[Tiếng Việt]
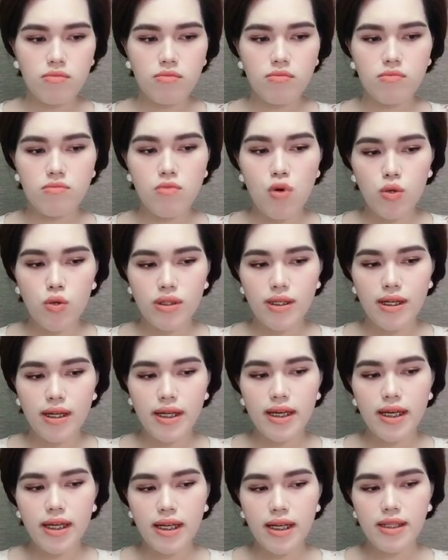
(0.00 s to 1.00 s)
Một là
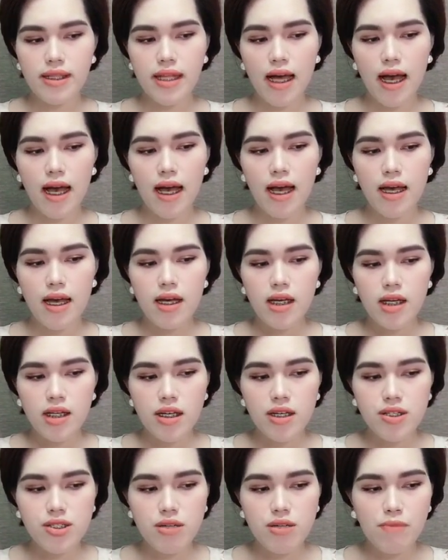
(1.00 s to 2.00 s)
kiện anh ta
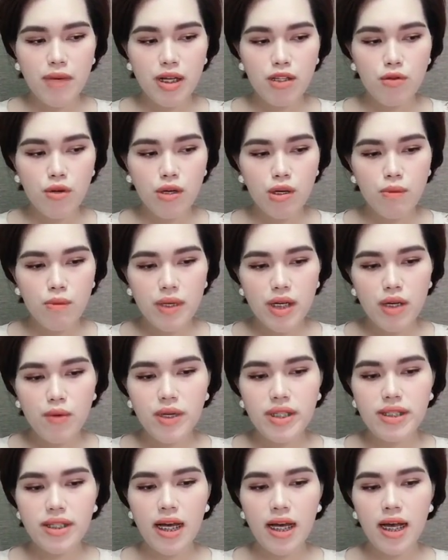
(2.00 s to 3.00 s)
để chứng minh tôi không yêu
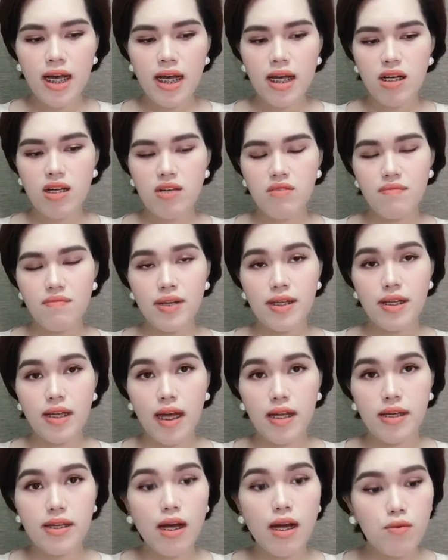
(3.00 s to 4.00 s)
anh ta và để
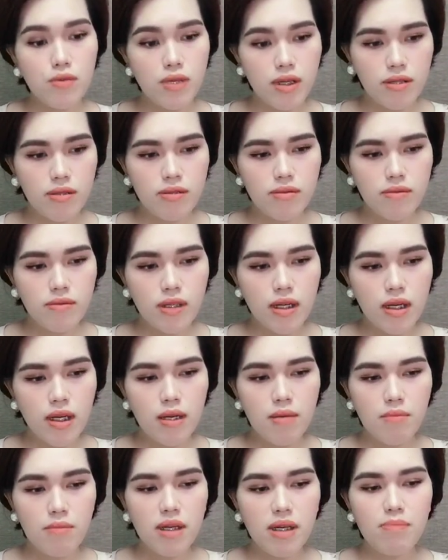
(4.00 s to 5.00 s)
hắn đau đớn,
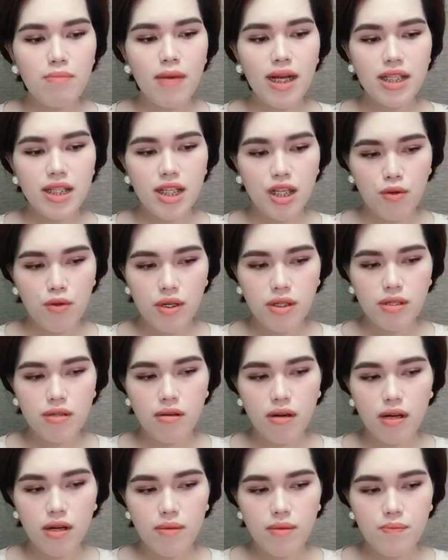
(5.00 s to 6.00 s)
mất mát nhiều hơn
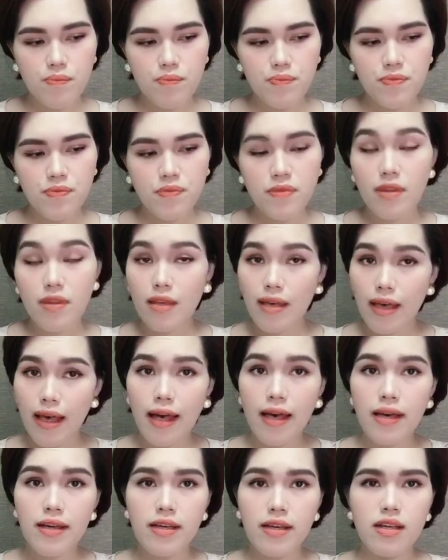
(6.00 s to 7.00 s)
nữa.
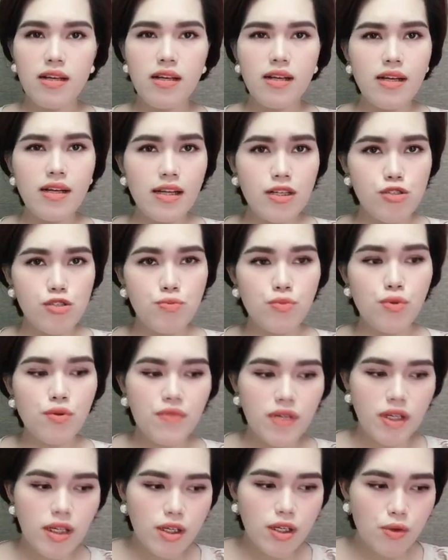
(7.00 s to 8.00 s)
Hai là chúng tôi
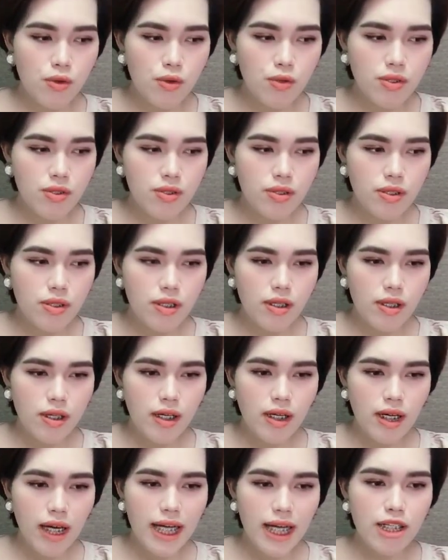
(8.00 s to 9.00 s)
phải ly hôn.
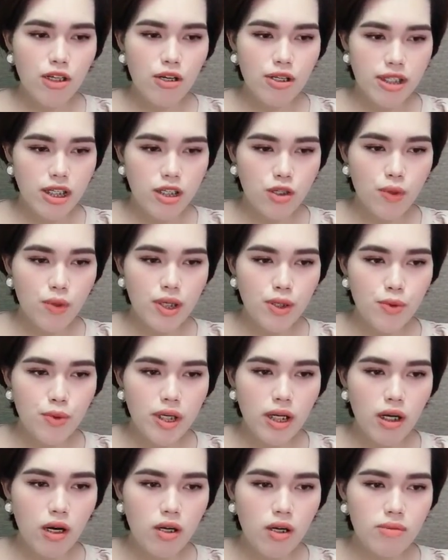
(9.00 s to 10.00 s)
Anh đòi nhận quyền nuôi
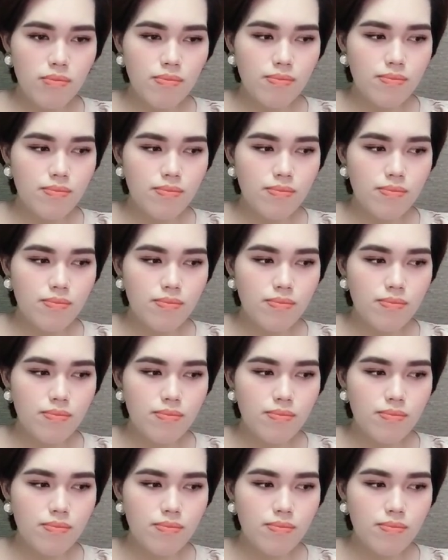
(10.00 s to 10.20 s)
con.